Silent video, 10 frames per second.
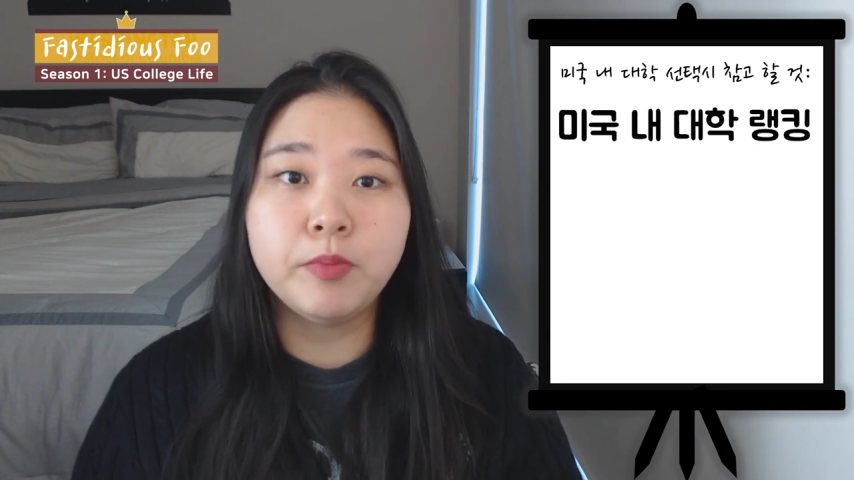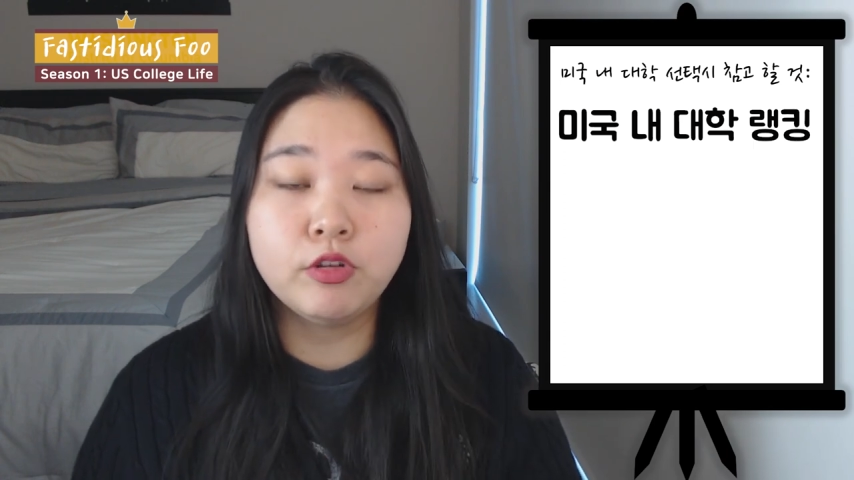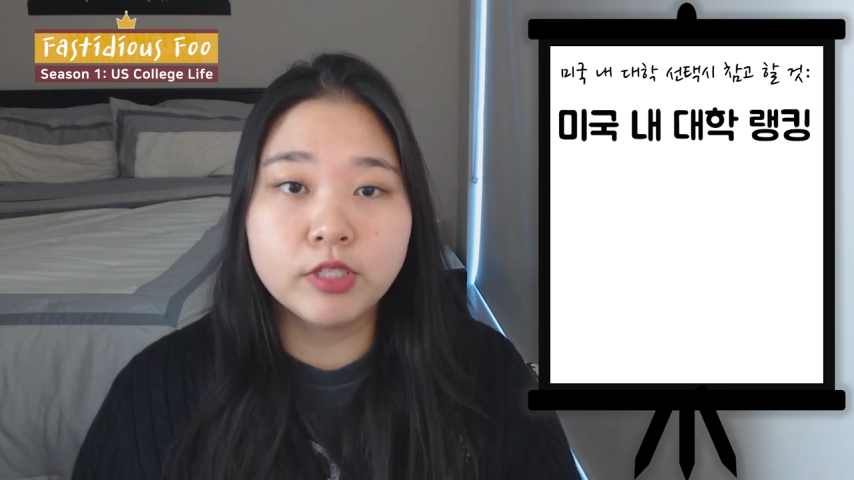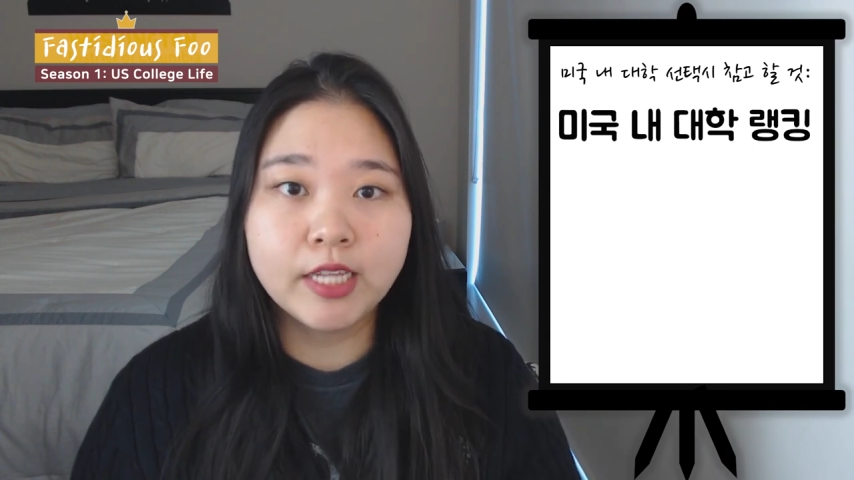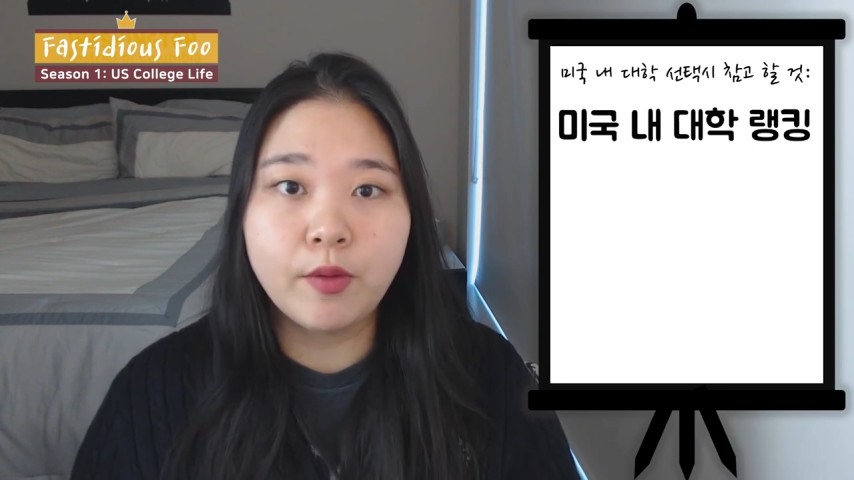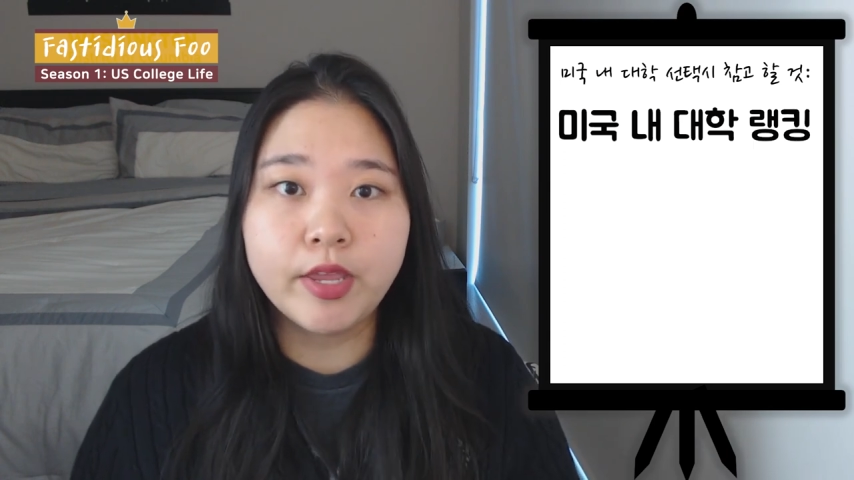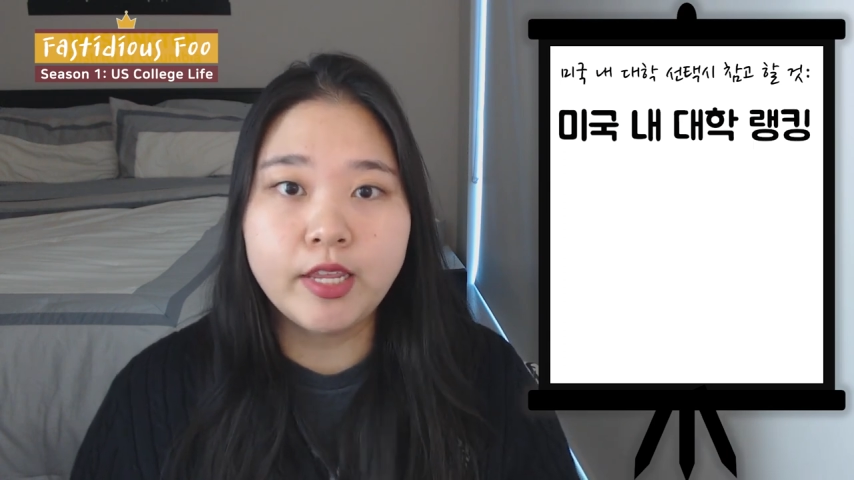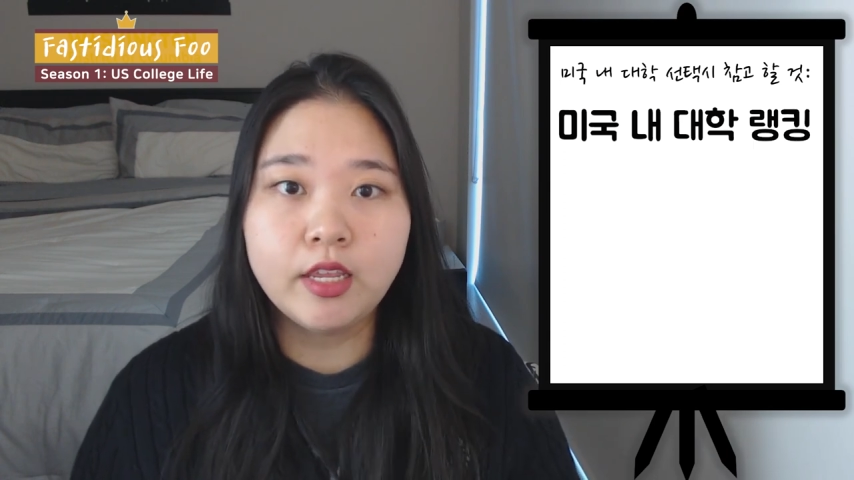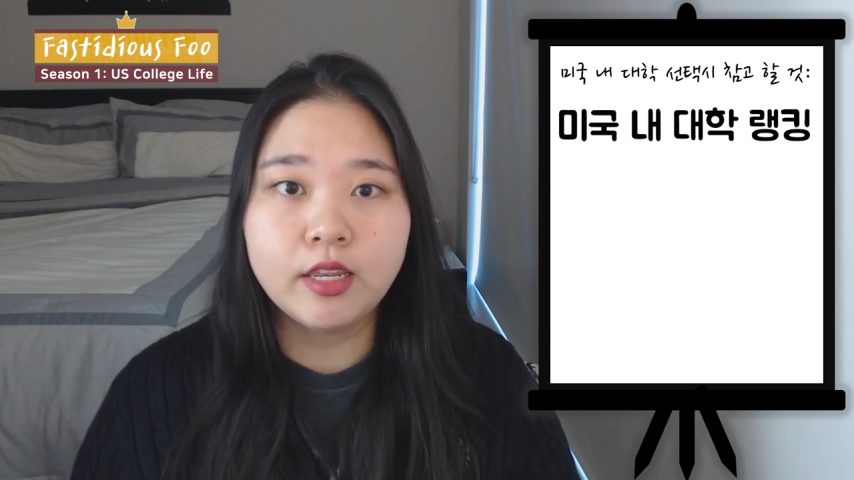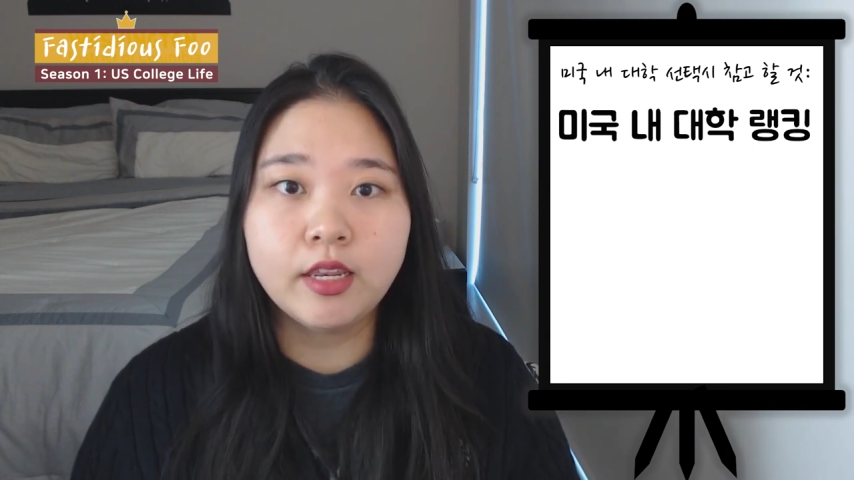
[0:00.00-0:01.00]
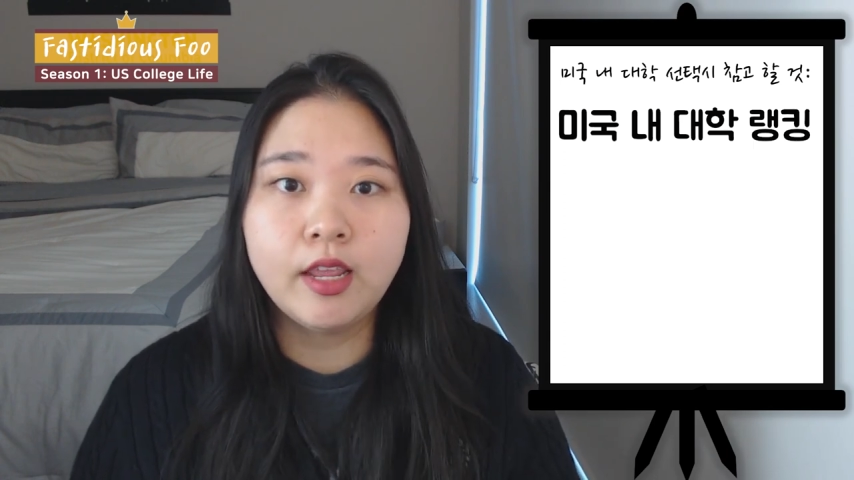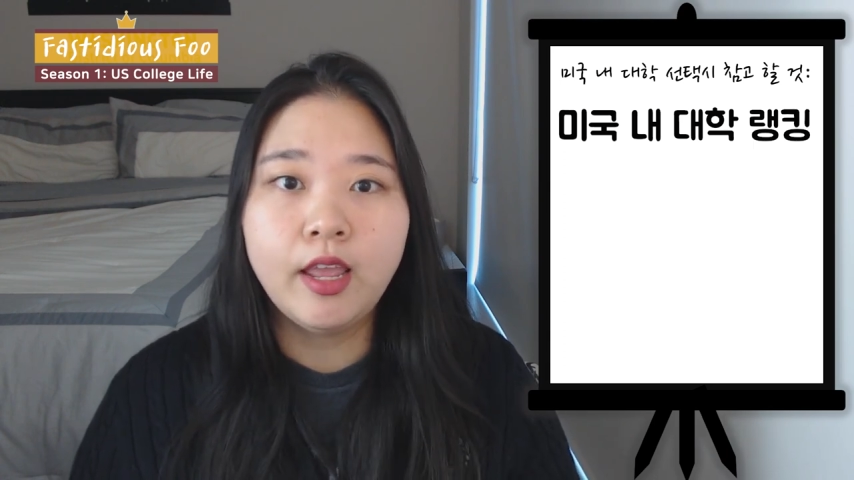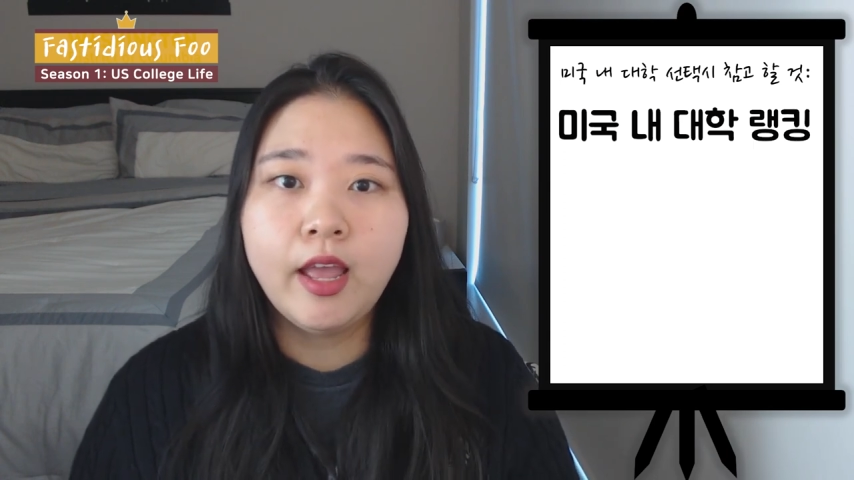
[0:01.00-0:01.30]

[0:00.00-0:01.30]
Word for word: 미국 사회는